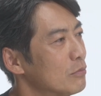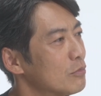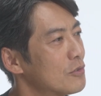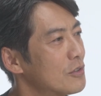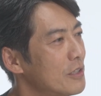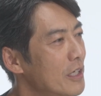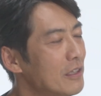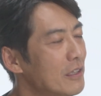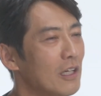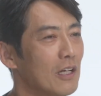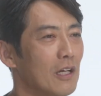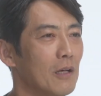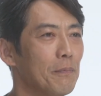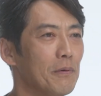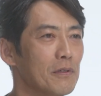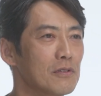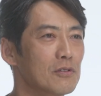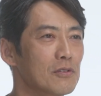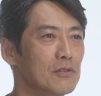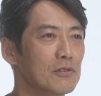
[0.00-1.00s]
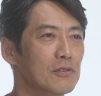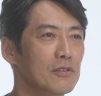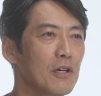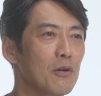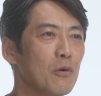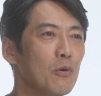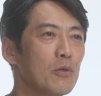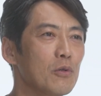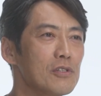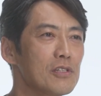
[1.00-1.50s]
つけたらやっぱりつけ
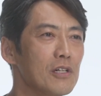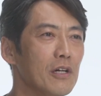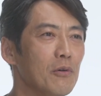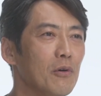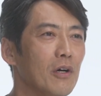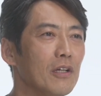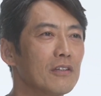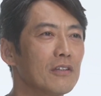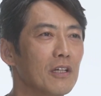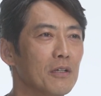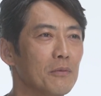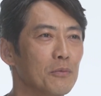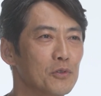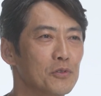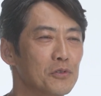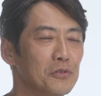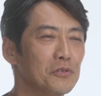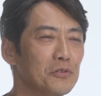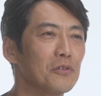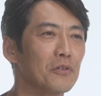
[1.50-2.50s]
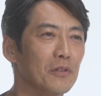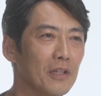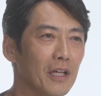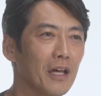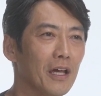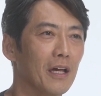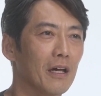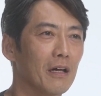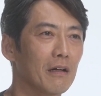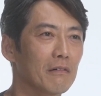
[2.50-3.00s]
心地が良かったりもするの
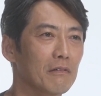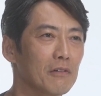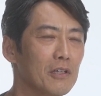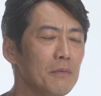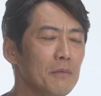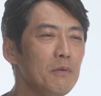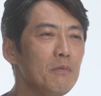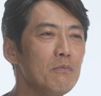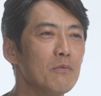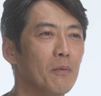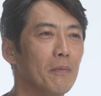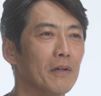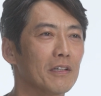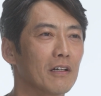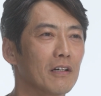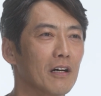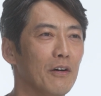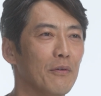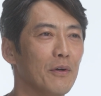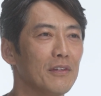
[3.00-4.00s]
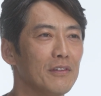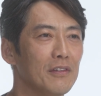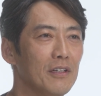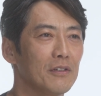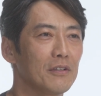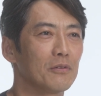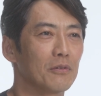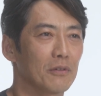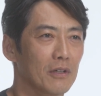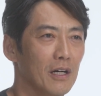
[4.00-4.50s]
で気分もまた変わった
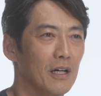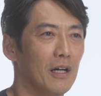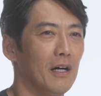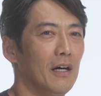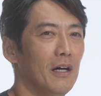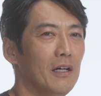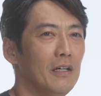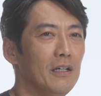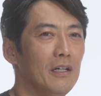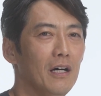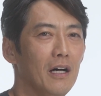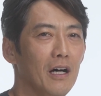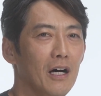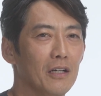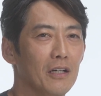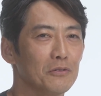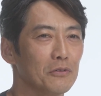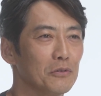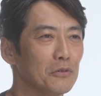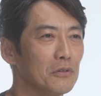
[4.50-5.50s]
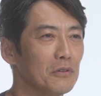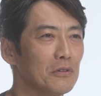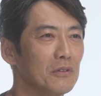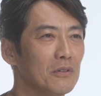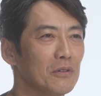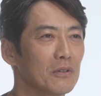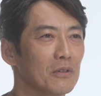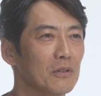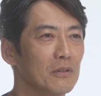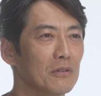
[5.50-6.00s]
りとか、あ
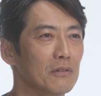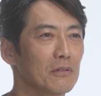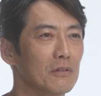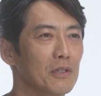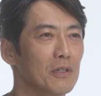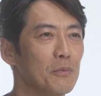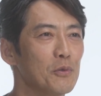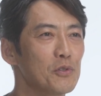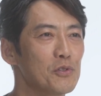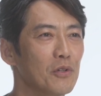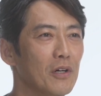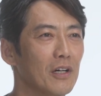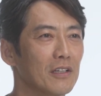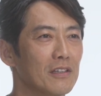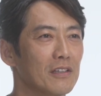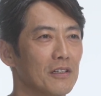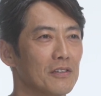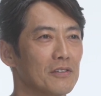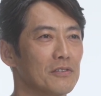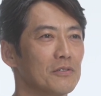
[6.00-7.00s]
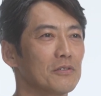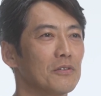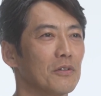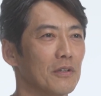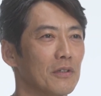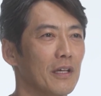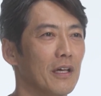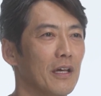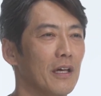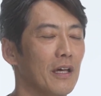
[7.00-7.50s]
の気持ちよかったりするの
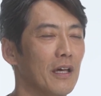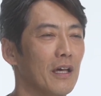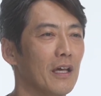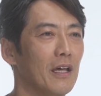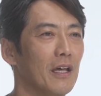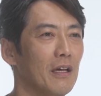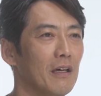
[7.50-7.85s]
で